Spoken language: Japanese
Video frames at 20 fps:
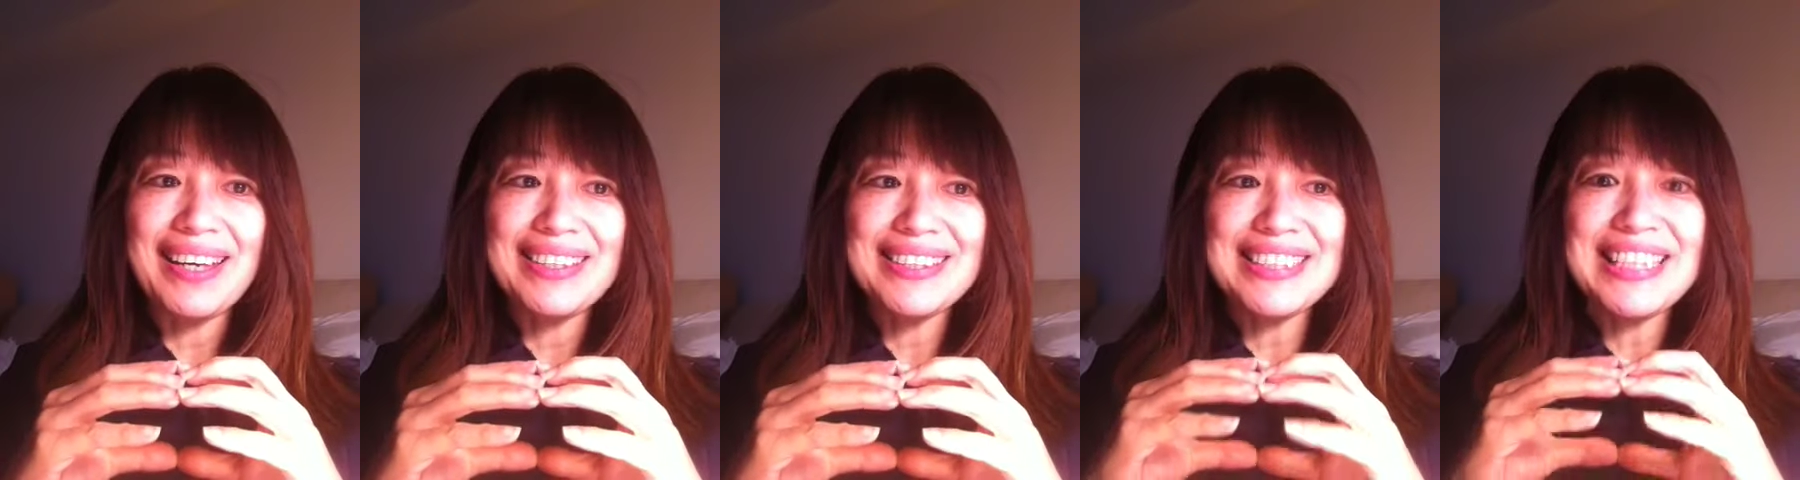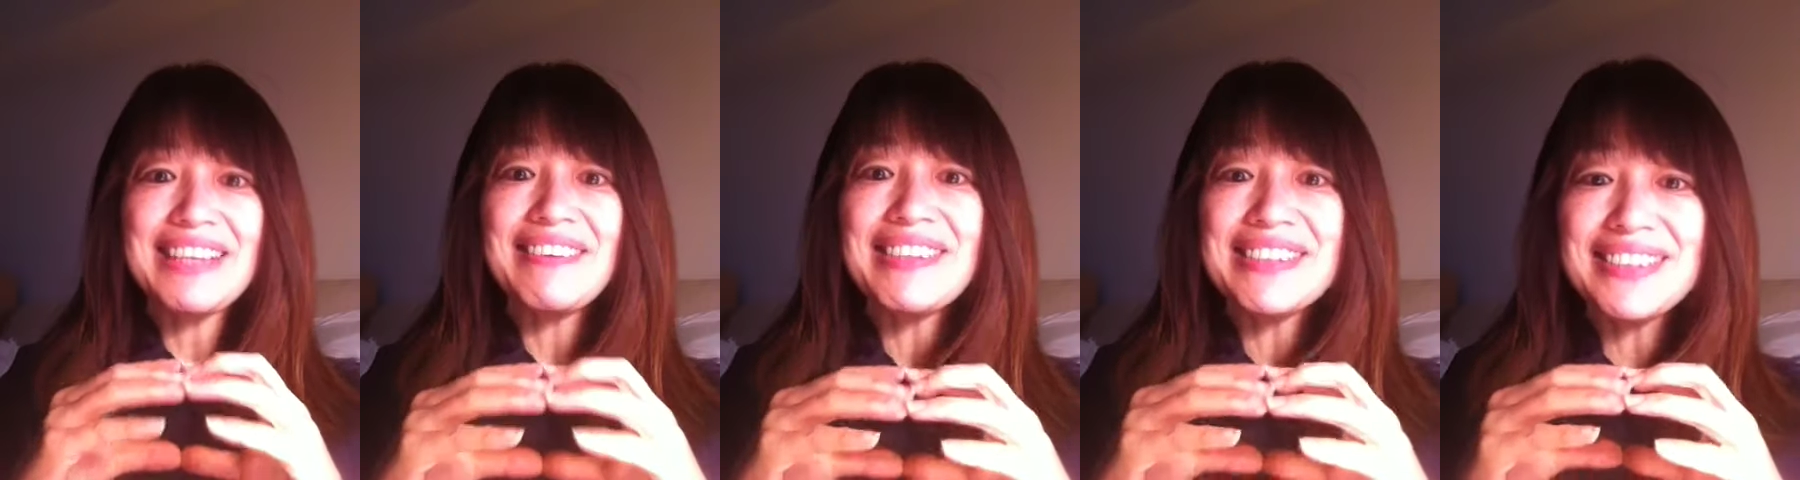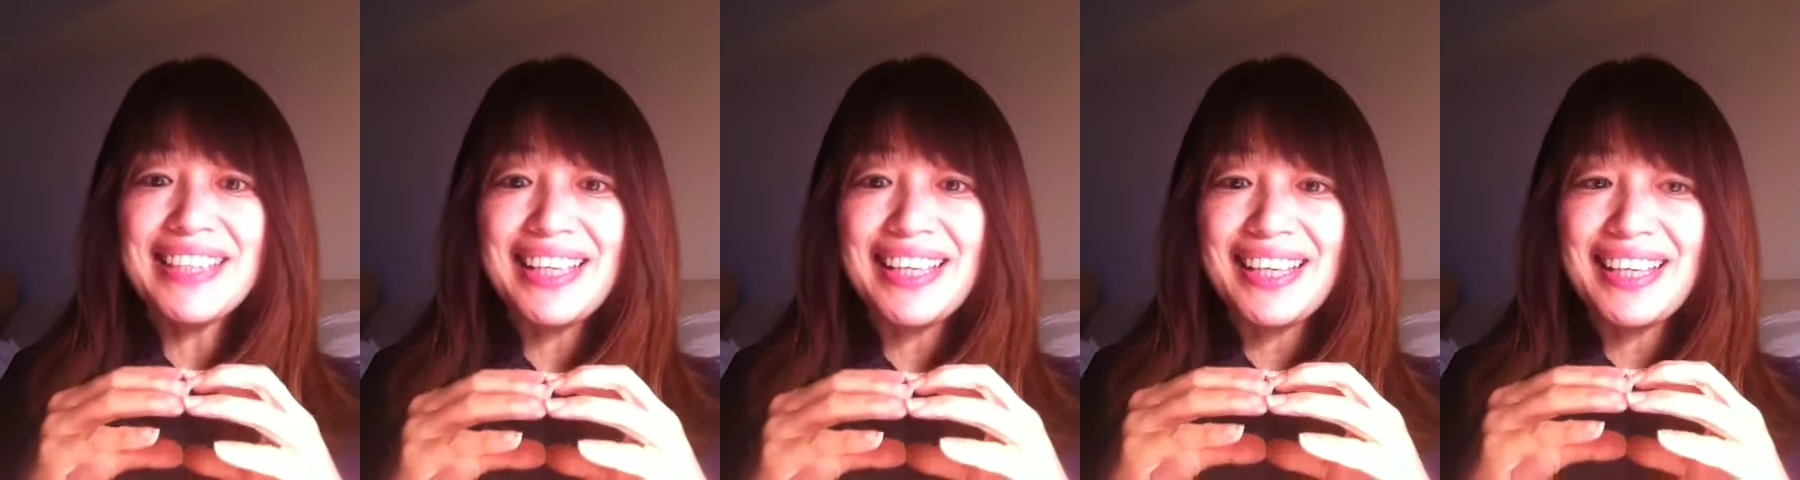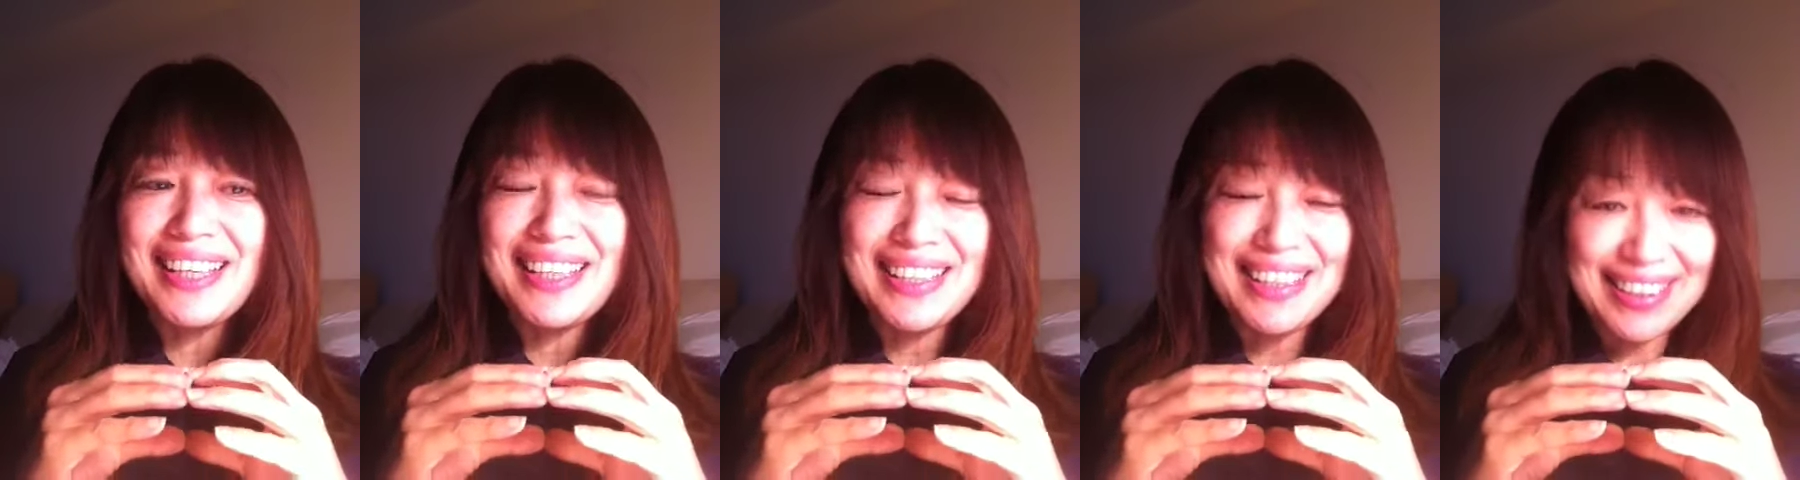幸せと
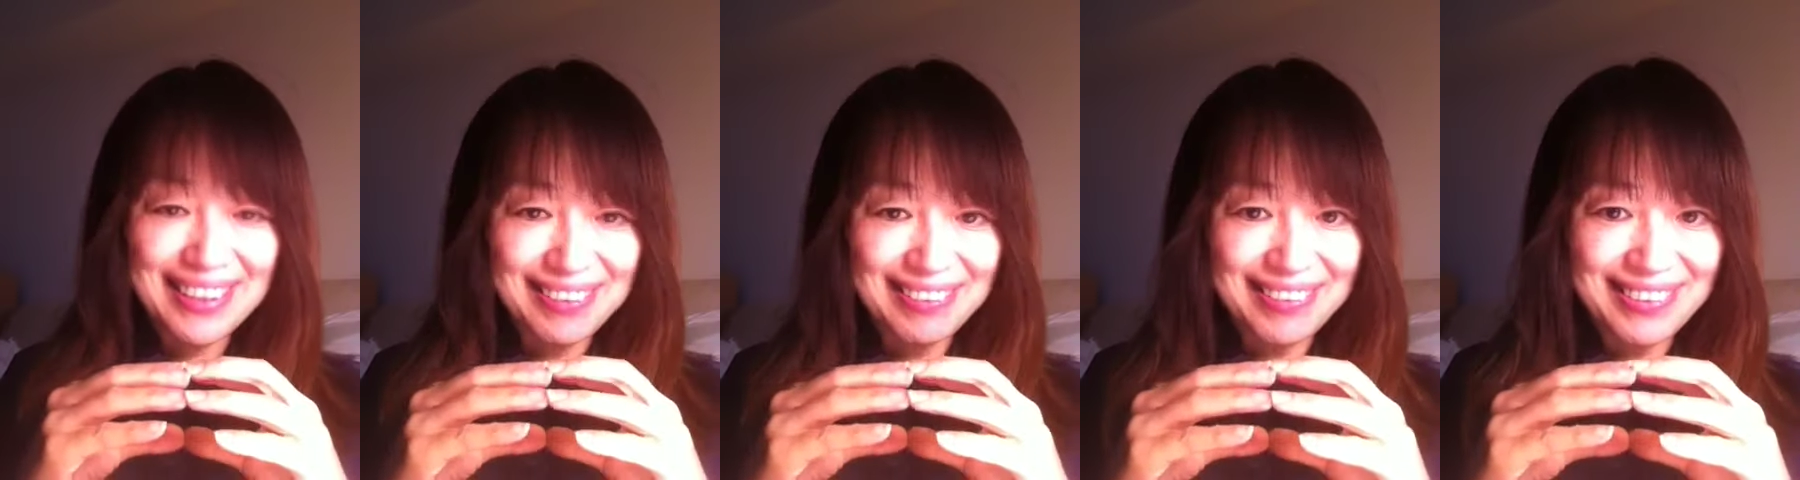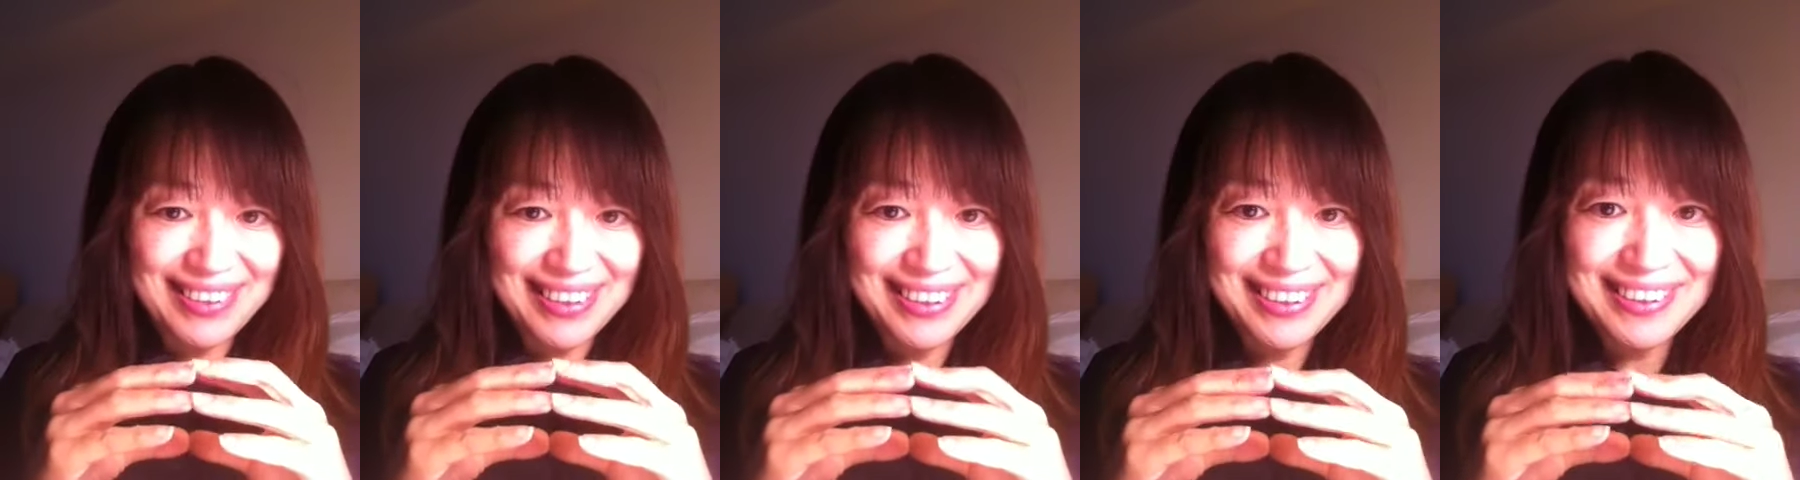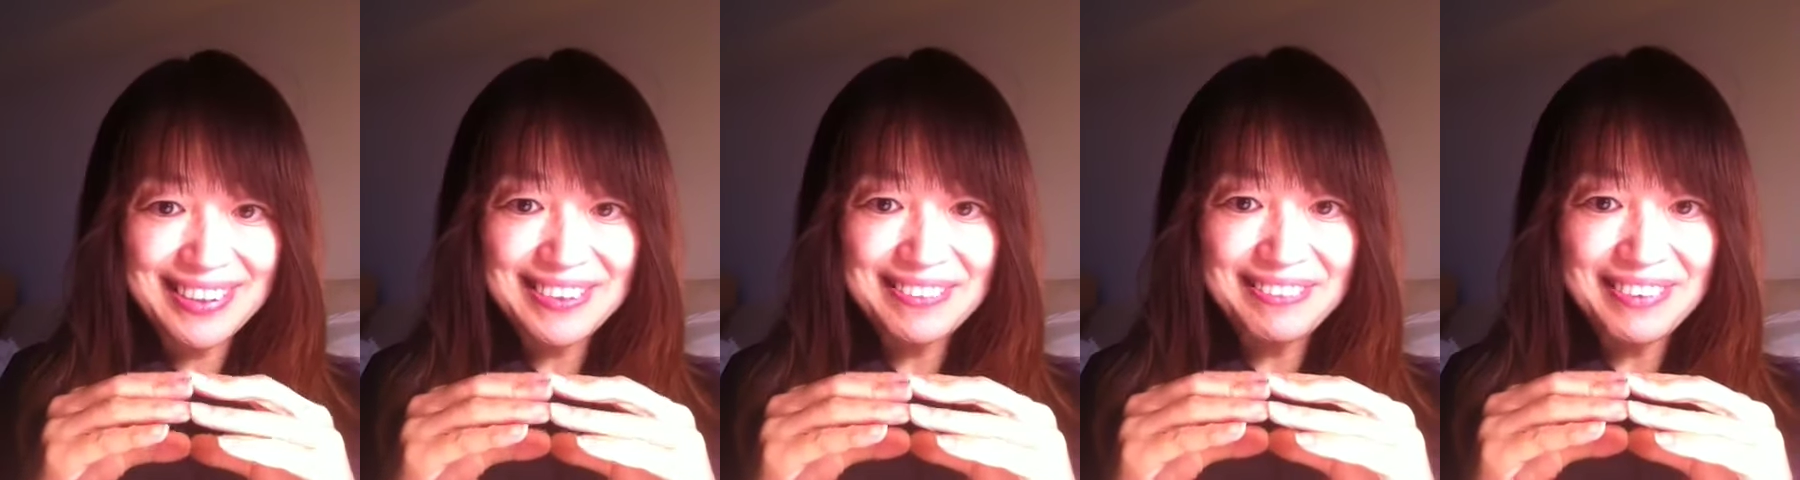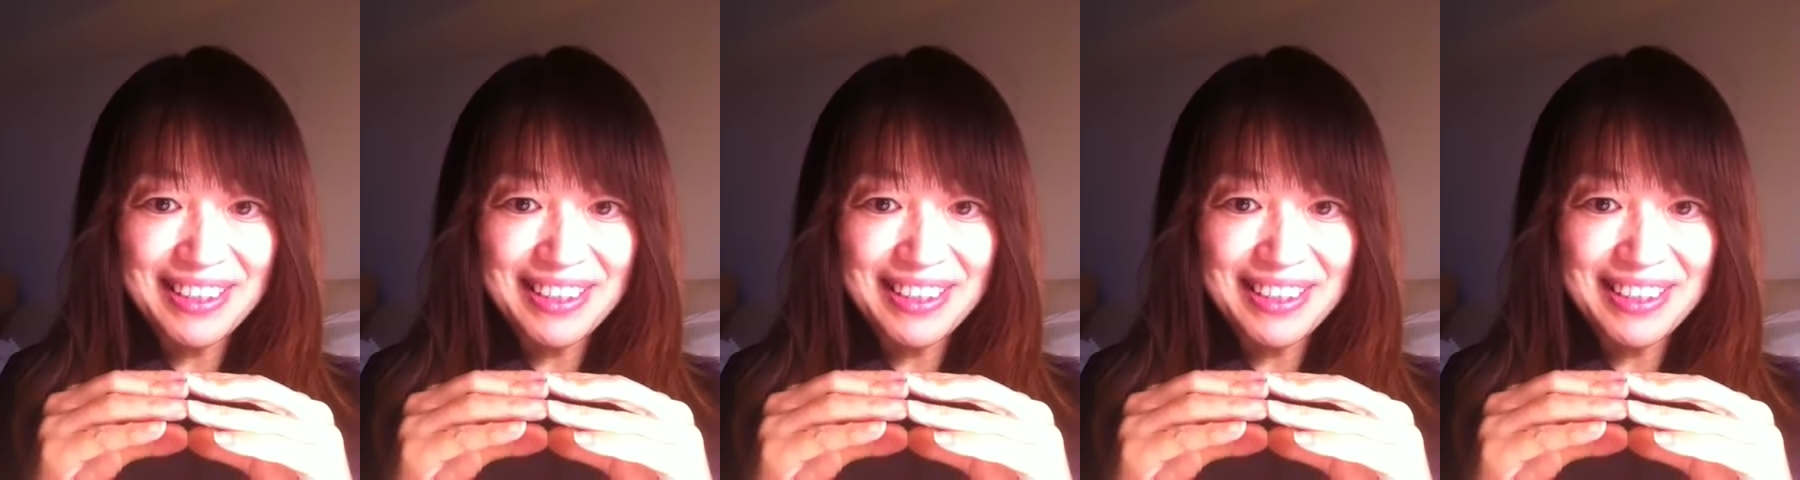言っていいんでしょ